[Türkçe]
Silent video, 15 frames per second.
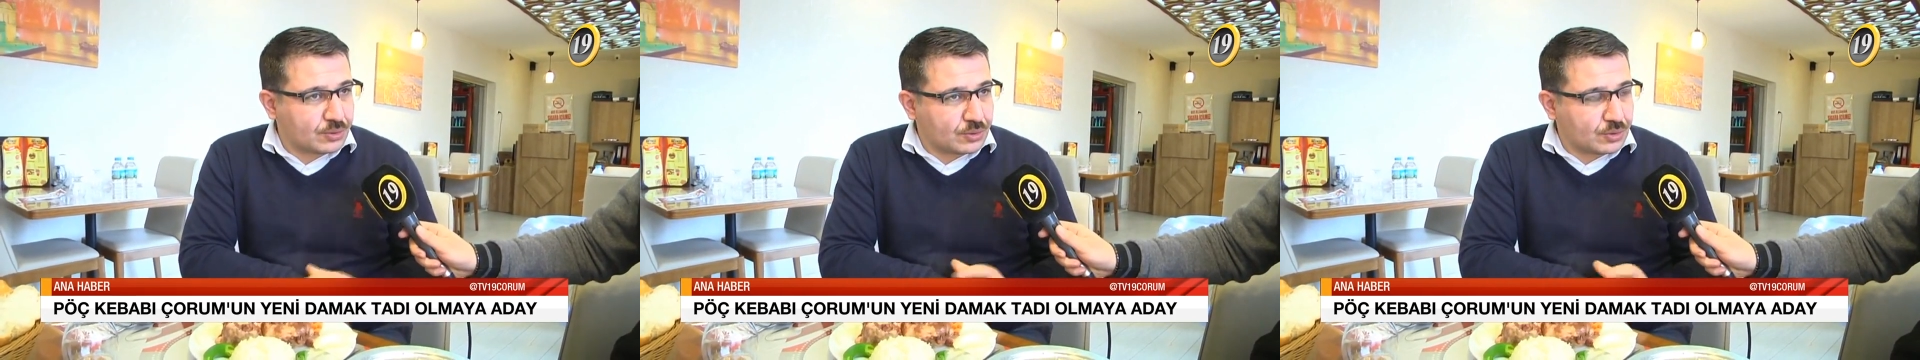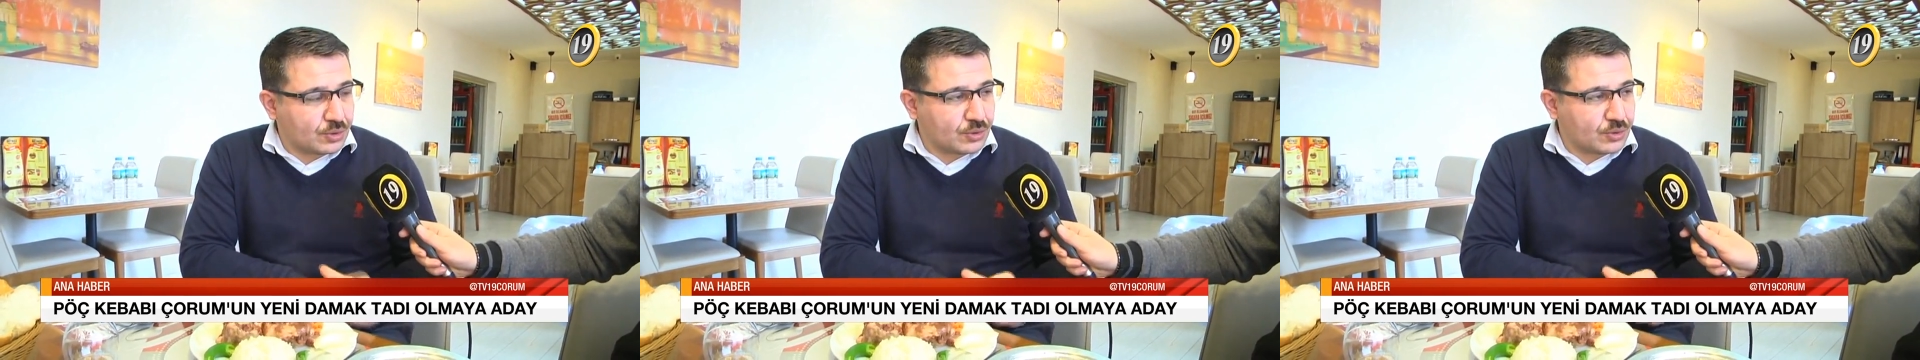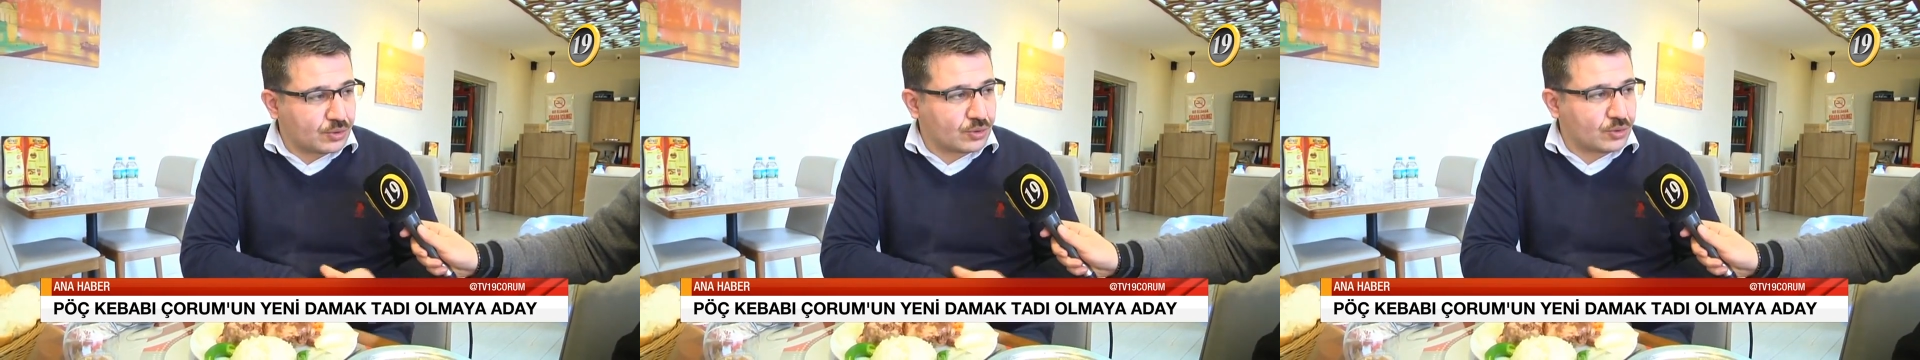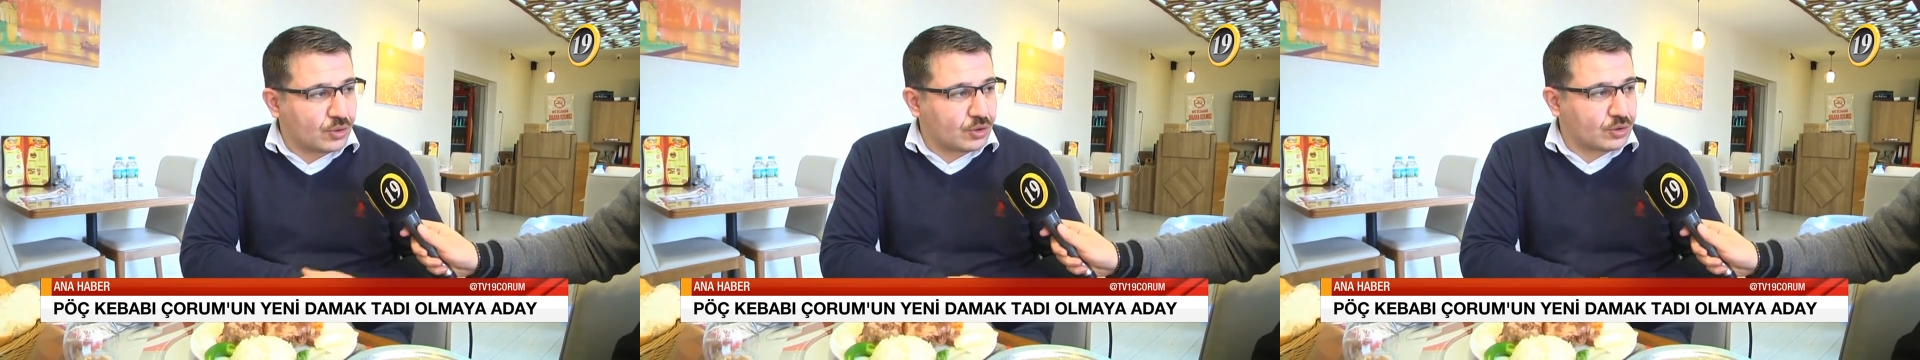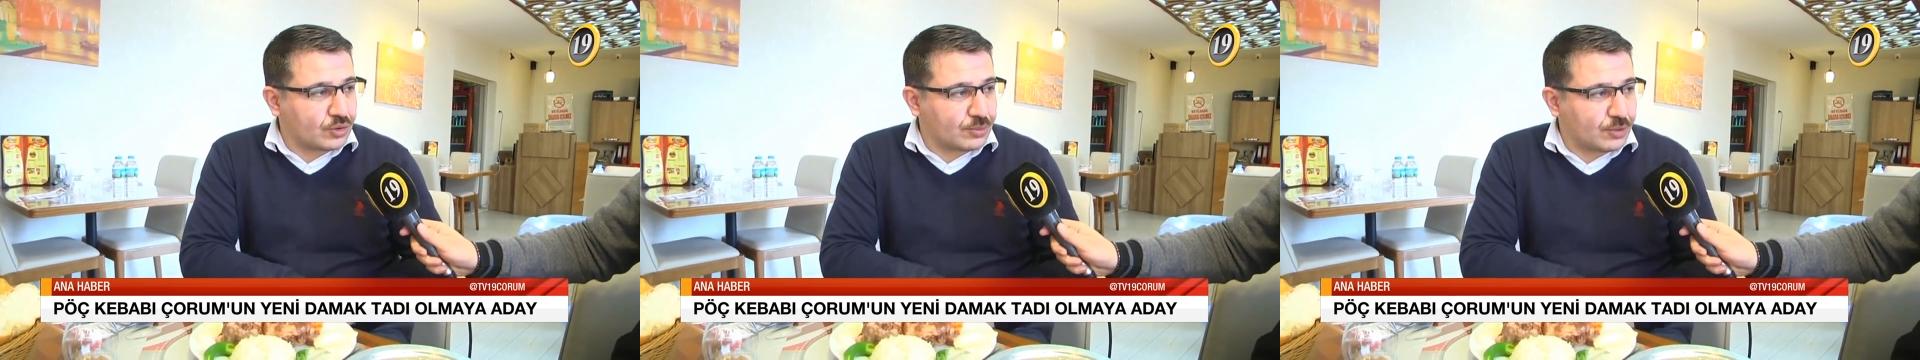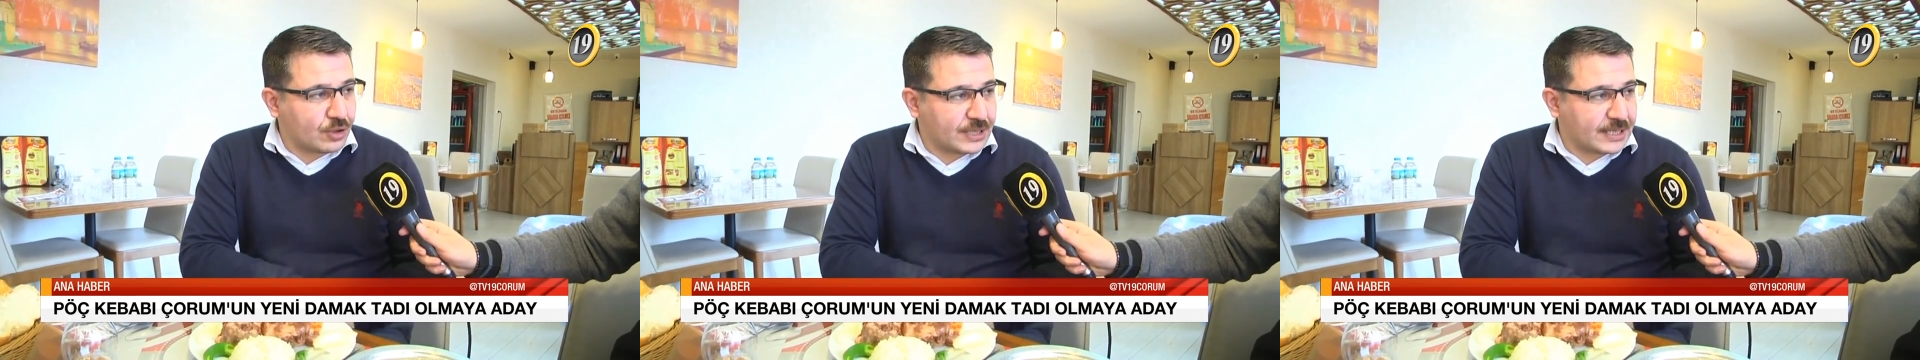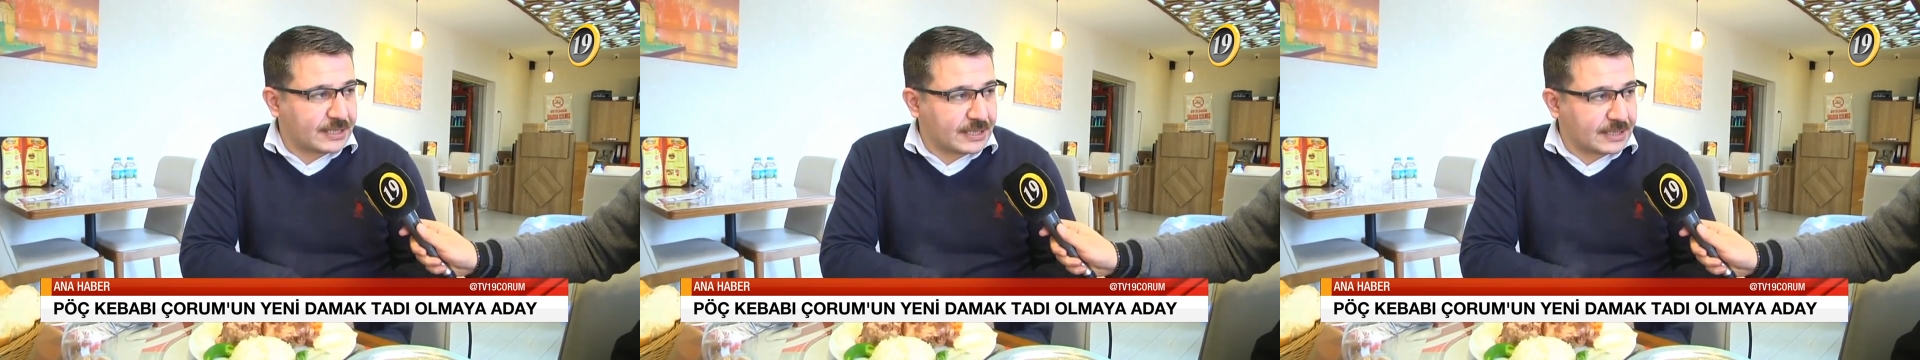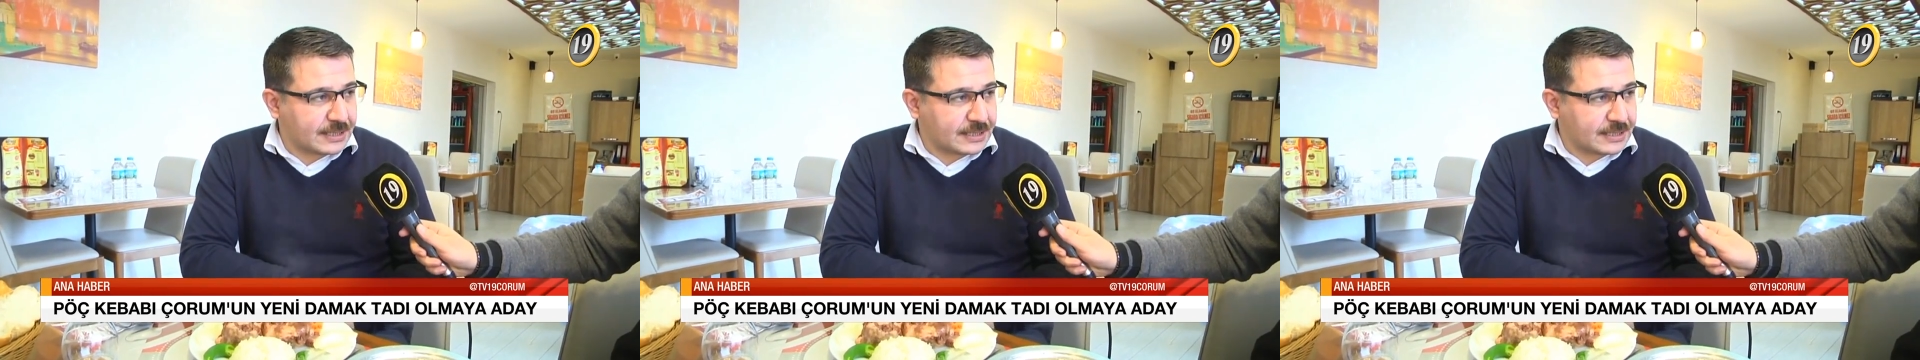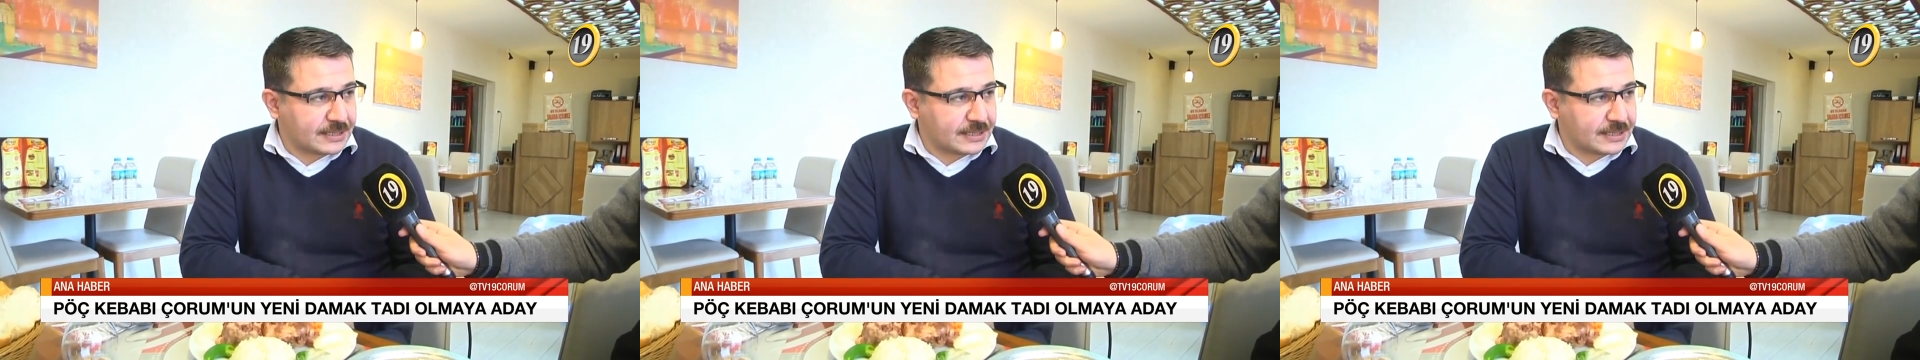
kuyruğun olduğu bölgeden